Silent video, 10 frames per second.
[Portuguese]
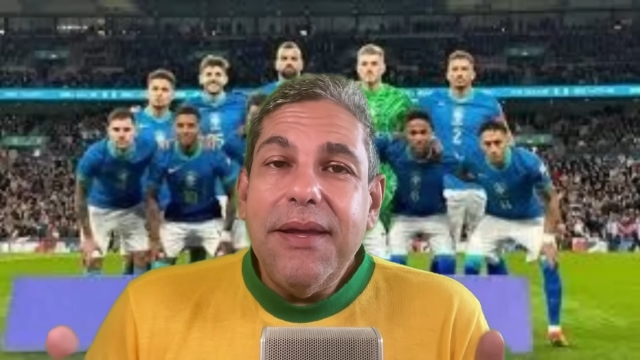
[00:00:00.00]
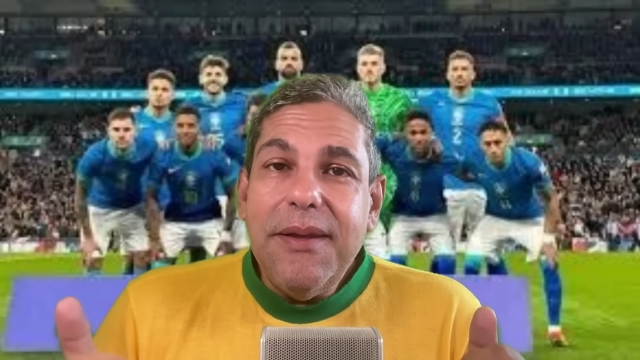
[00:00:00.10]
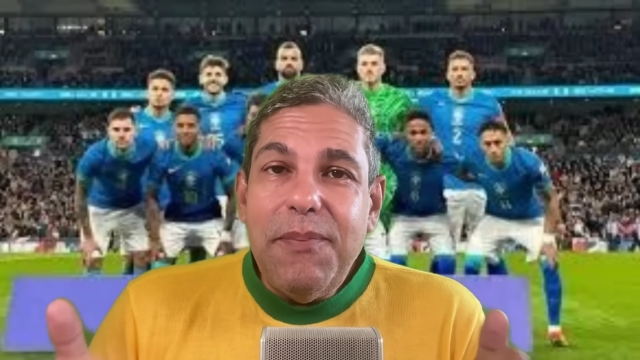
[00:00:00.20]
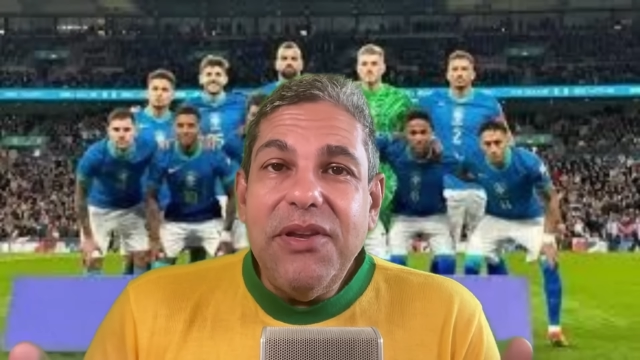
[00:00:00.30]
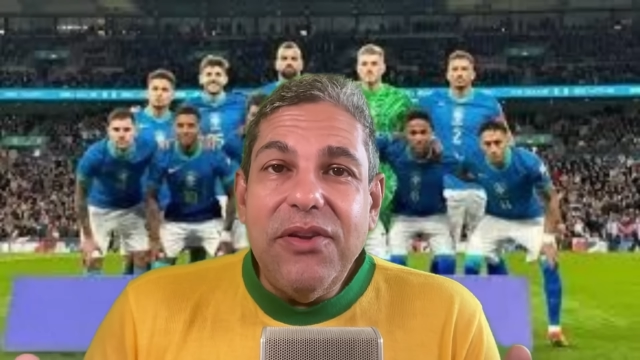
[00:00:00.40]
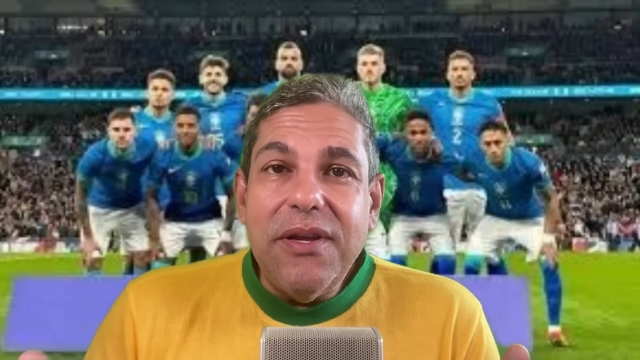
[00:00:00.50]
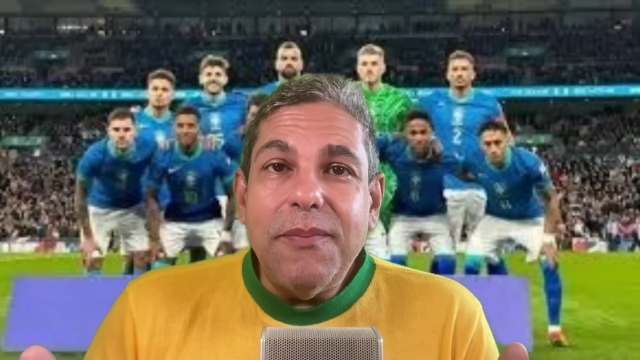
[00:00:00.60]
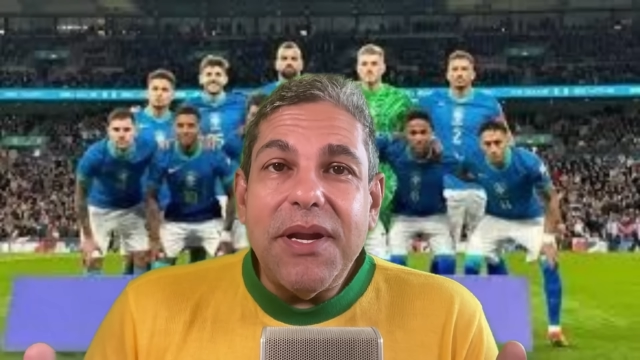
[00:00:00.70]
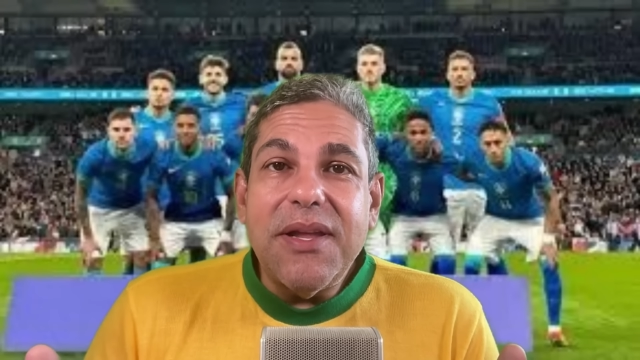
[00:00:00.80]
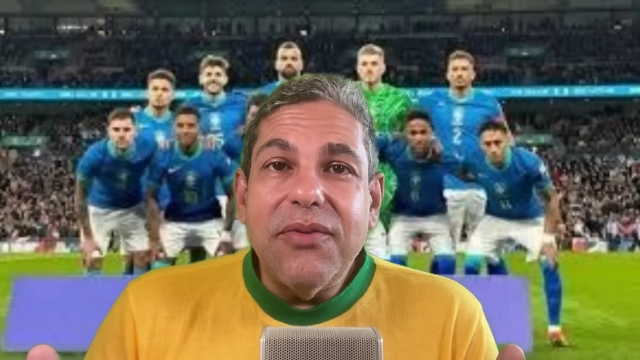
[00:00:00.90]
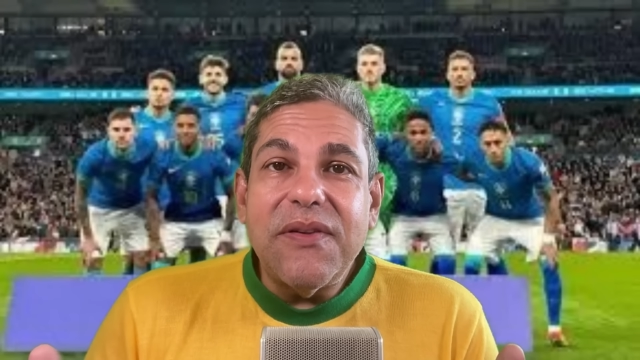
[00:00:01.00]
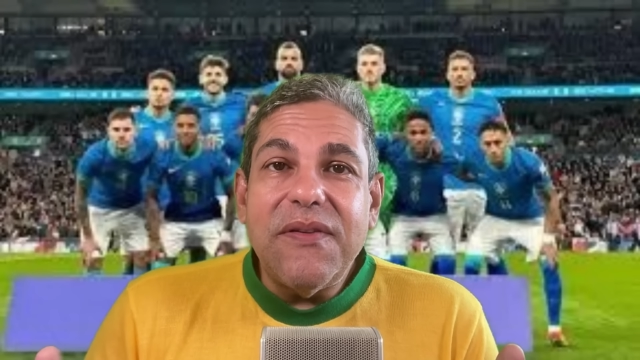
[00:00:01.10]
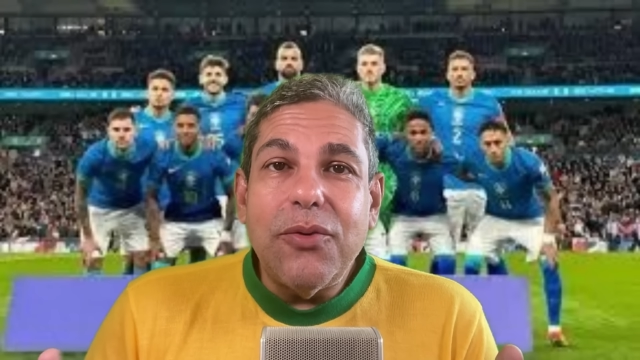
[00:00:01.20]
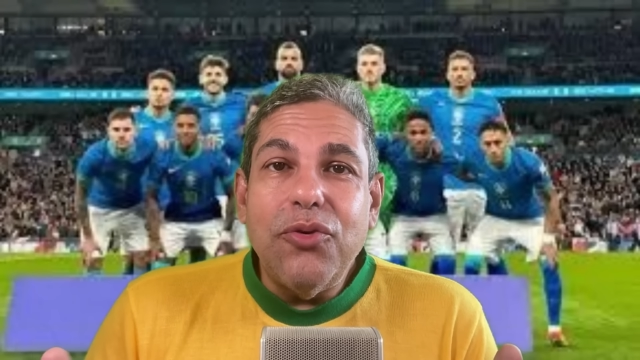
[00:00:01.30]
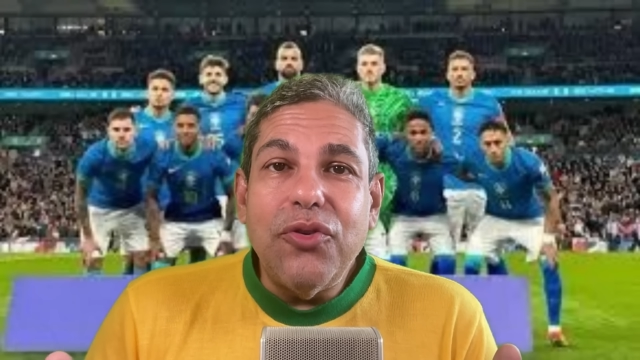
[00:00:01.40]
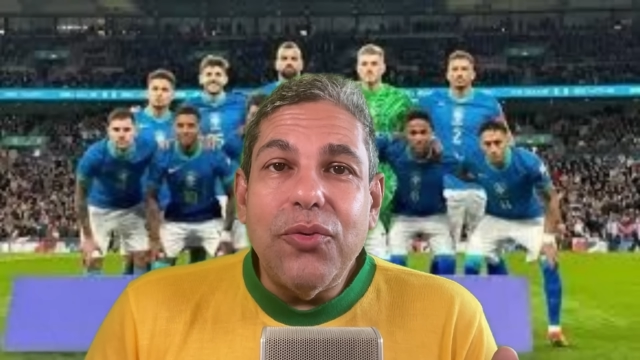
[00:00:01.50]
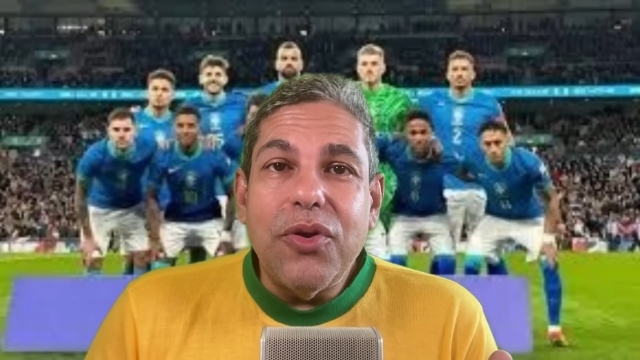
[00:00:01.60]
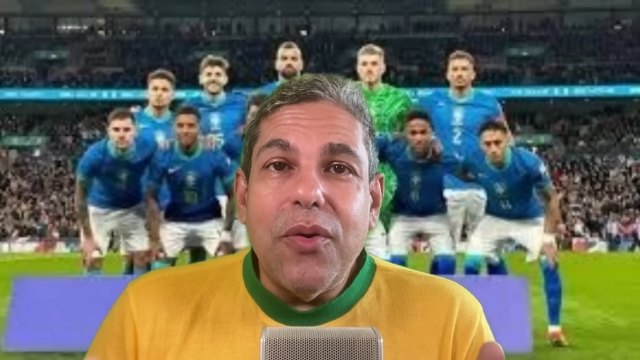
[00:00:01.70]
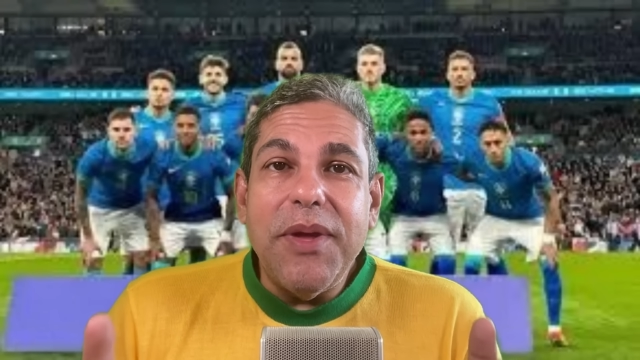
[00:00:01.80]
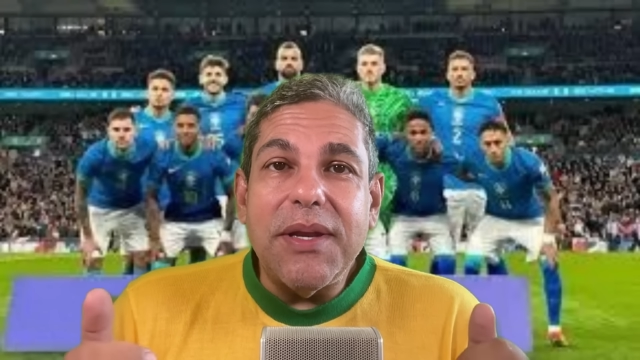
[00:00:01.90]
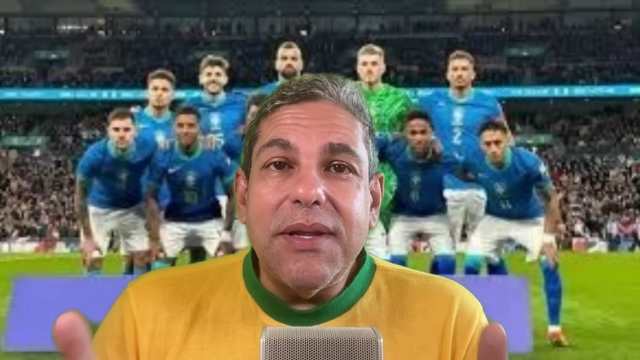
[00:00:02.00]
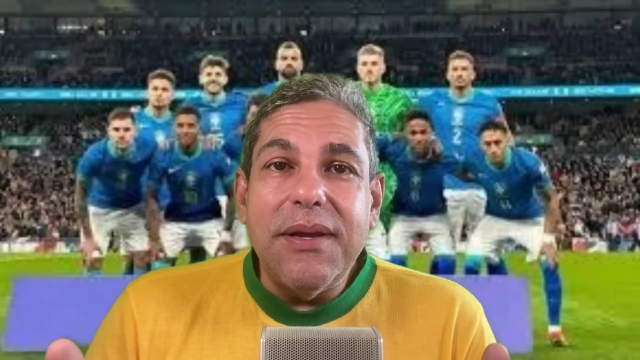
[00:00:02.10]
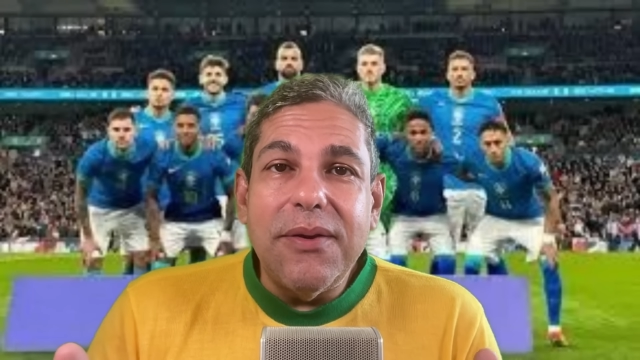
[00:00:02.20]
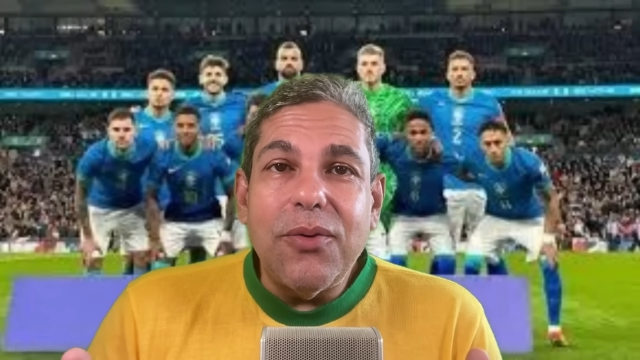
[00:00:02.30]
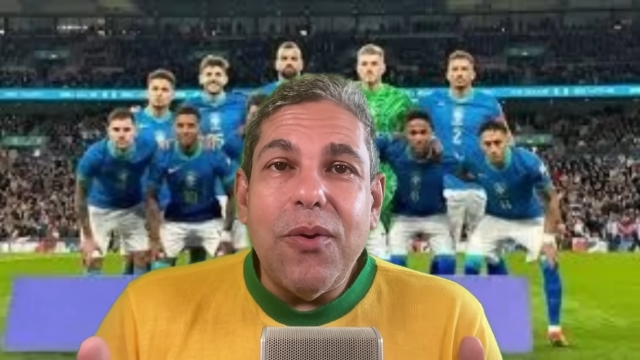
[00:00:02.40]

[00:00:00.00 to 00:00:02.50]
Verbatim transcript: e pedir para que você continue comentando,